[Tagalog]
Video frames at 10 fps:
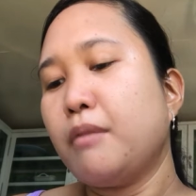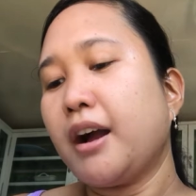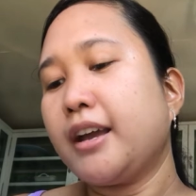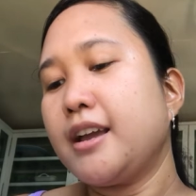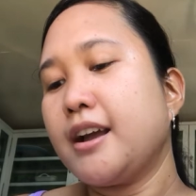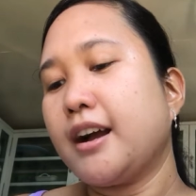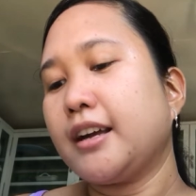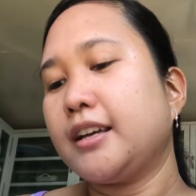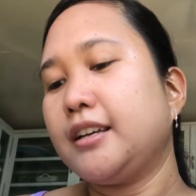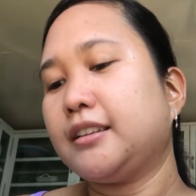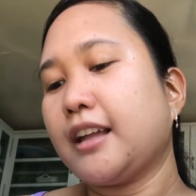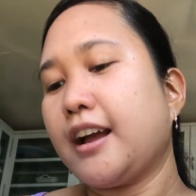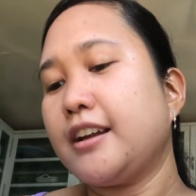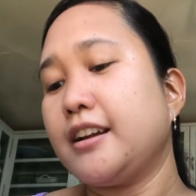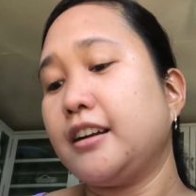lumaki ang
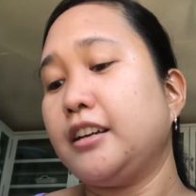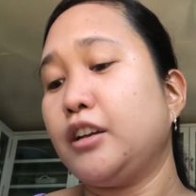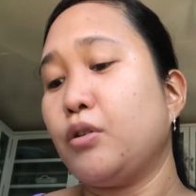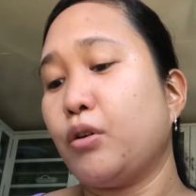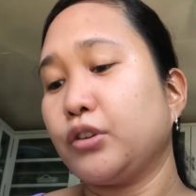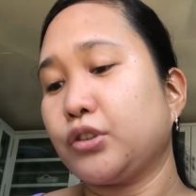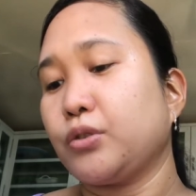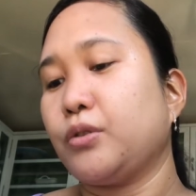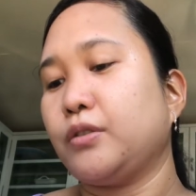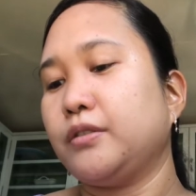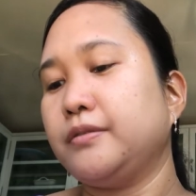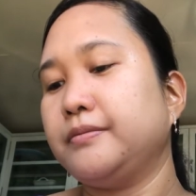kita ng negosyo.